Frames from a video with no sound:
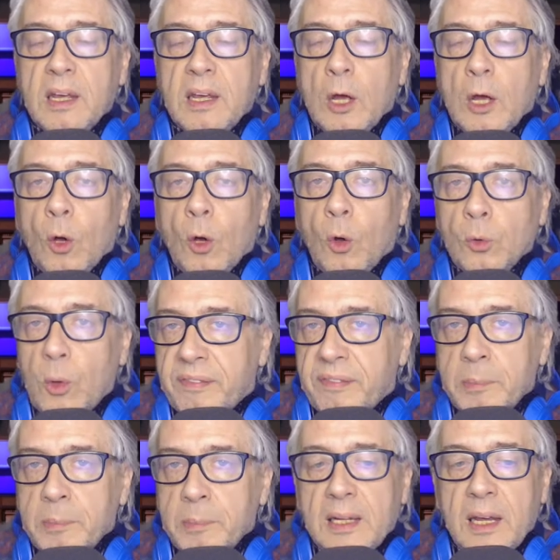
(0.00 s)
con due
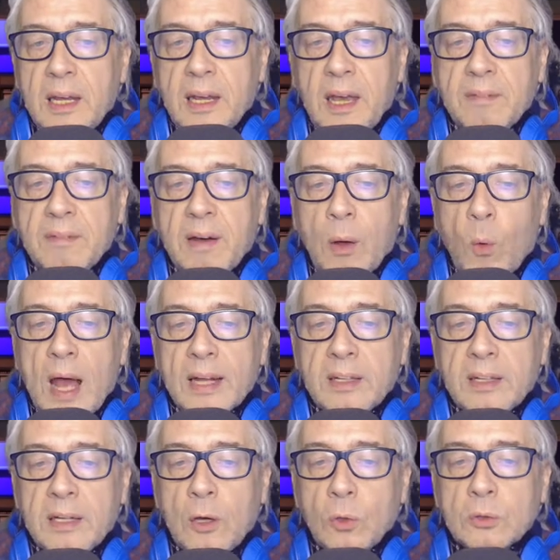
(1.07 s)
famiglie evacuate in
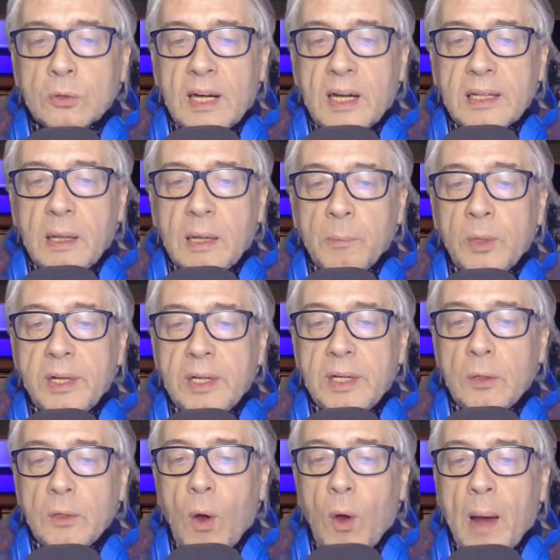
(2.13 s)
contrada
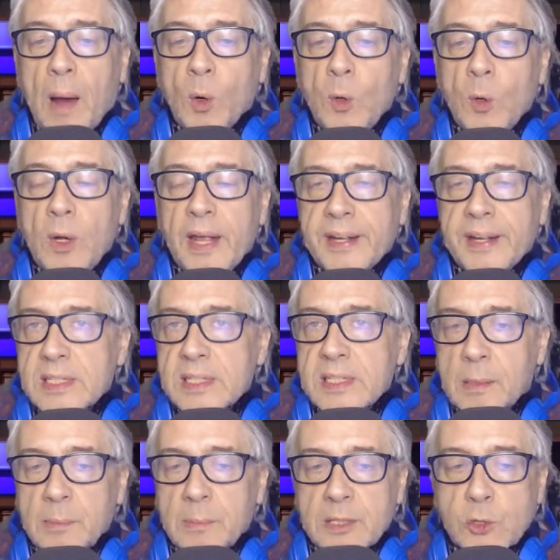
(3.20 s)
Molino a Pollenza
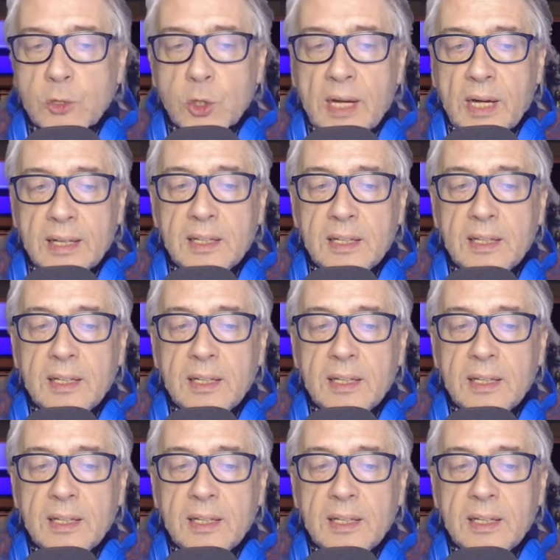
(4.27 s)
Macerata.